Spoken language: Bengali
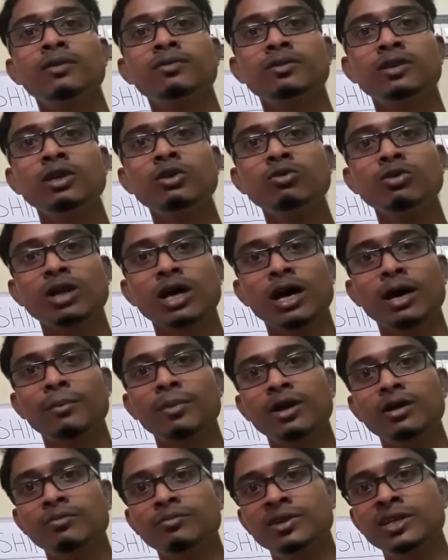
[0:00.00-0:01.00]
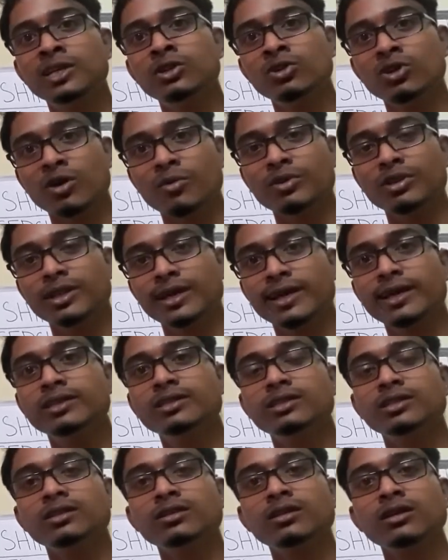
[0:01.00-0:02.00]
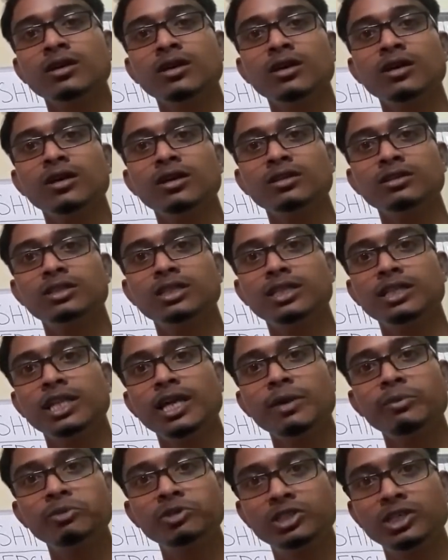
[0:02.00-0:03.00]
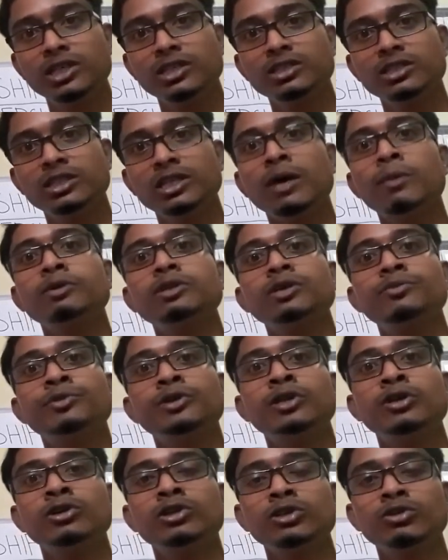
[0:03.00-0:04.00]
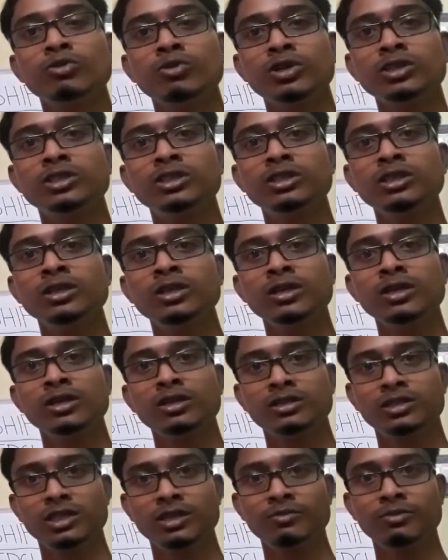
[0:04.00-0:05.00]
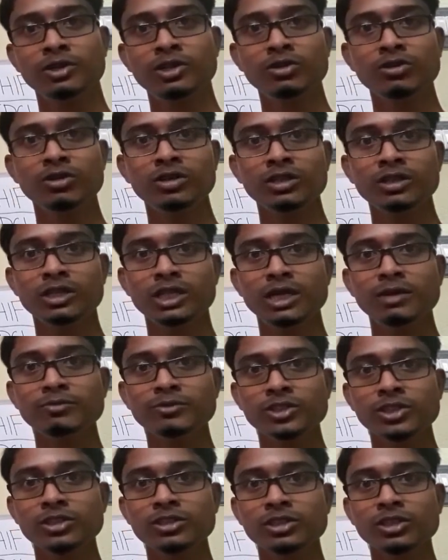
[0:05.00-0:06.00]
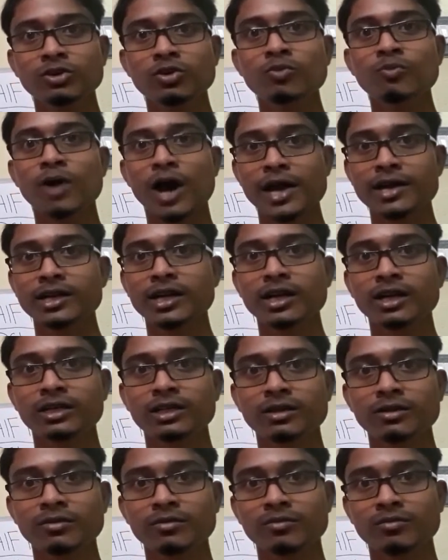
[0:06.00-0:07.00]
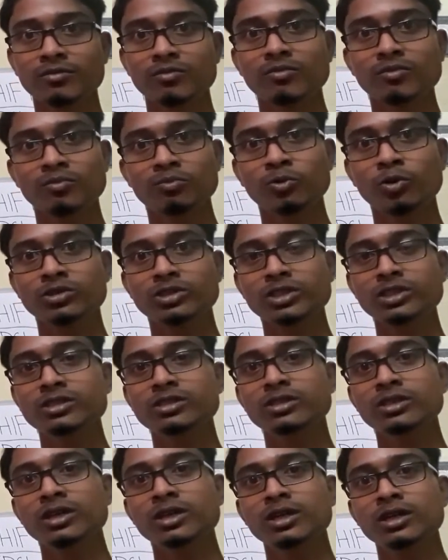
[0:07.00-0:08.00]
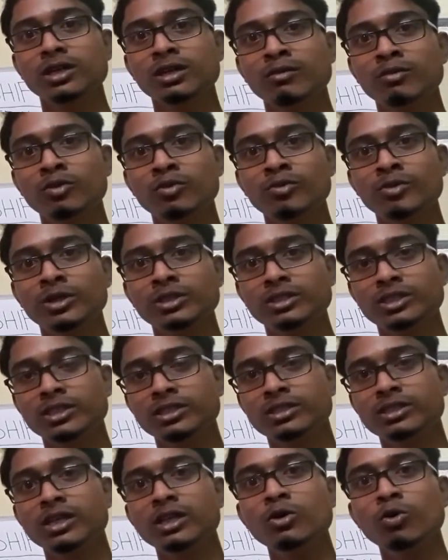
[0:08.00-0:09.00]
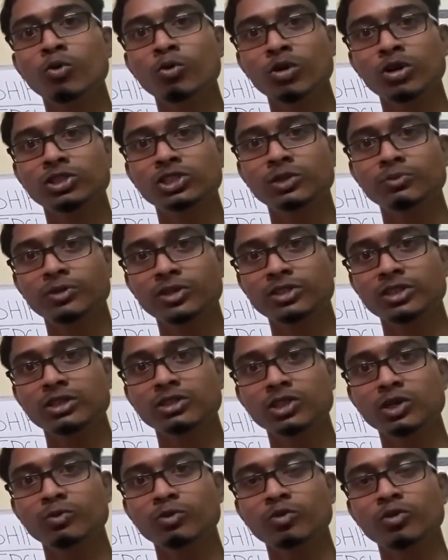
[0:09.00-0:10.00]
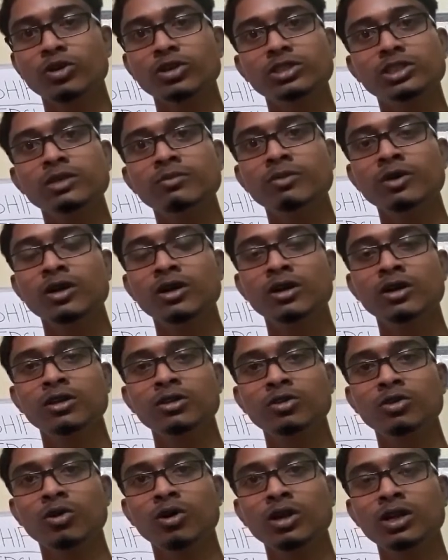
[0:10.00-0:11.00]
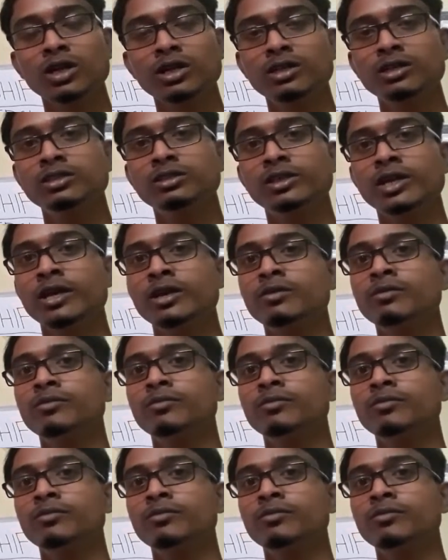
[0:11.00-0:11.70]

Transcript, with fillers: দেখুন আমার ভিডিও আমি দেখেছি যে নেম চেঞ্জে আমি যে ভিডিওটি করেছি সেই ভিডিওটি নেম চেঞ্জটা খুব ভাইরাল একটা প্রসেস ডাব্লিউবিএসসিডিসিএল ওনারশিপটা চেঞ্জ হবে ওনারশিপ তো অলরেডি সেই